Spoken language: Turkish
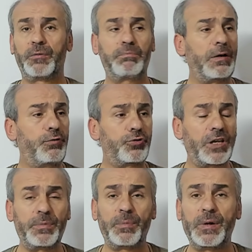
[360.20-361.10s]
Mevlüt
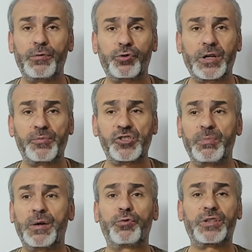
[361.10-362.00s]
abi, mevlüt amca,
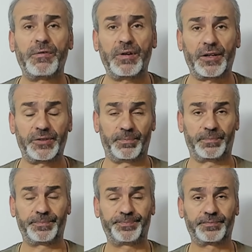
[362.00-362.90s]
mevlüt evladım.
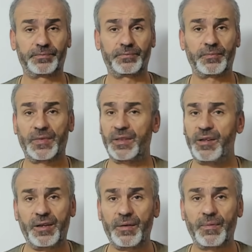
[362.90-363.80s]

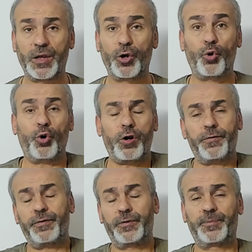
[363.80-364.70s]
Niye?
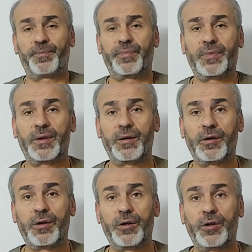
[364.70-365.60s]
Örf.
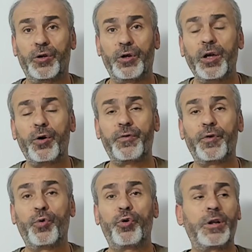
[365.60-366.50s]
Örf.
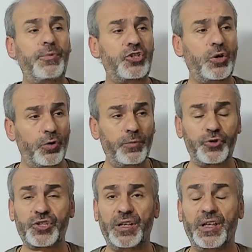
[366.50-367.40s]
Öyle bir şey
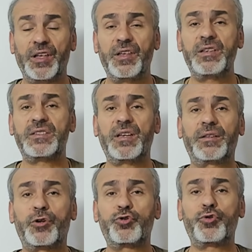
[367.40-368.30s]
olmuş ki
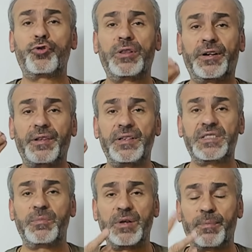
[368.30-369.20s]
insanlar çocuklar da
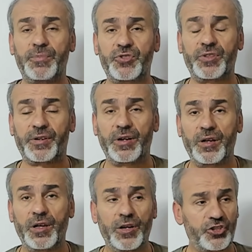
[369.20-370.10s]
isim yapmışlar.
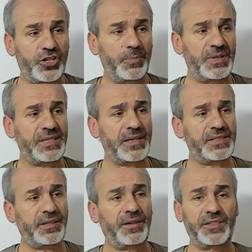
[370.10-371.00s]
Şimdi sen
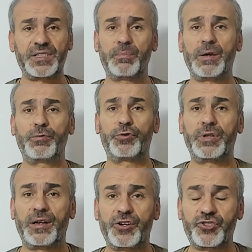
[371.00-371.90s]
sıkıysa mevlütü
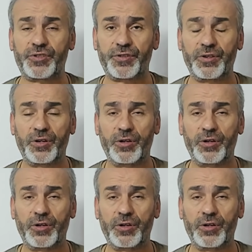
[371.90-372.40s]
eleştir.